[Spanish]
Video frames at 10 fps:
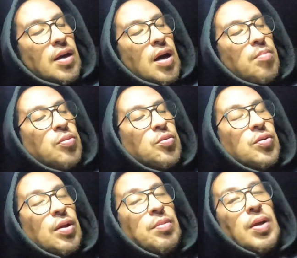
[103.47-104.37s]
A punto
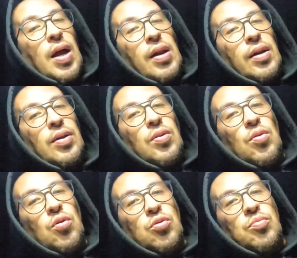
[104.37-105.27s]
de terminar
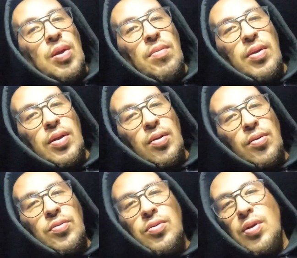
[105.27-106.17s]

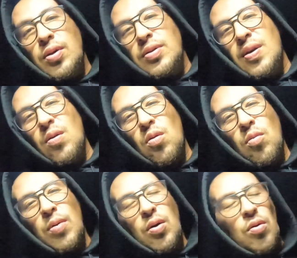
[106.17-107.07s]
2022. Te deseo
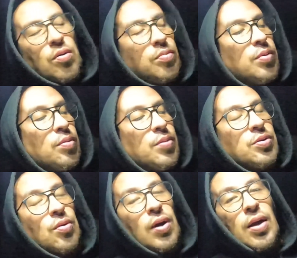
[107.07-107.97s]
lo mejor. Mi nombre
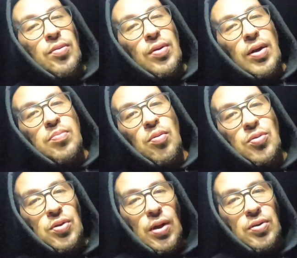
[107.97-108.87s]
es Orlando y gracias por
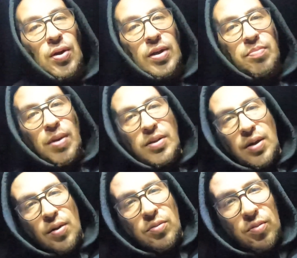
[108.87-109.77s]
sintonizar Express.
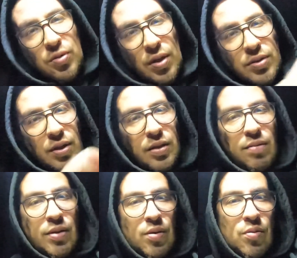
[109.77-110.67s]
Nos vemos en el siguiente
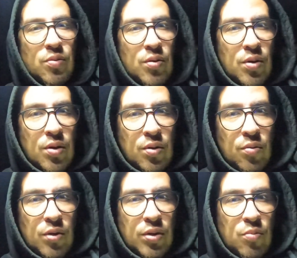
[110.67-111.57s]
video.
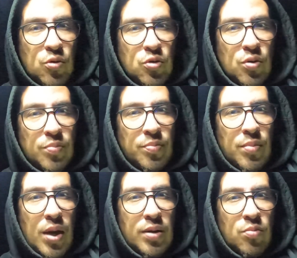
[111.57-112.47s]
Cuídate mucho.
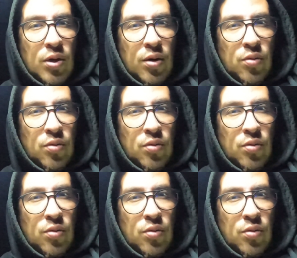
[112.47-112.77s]
Bye y buena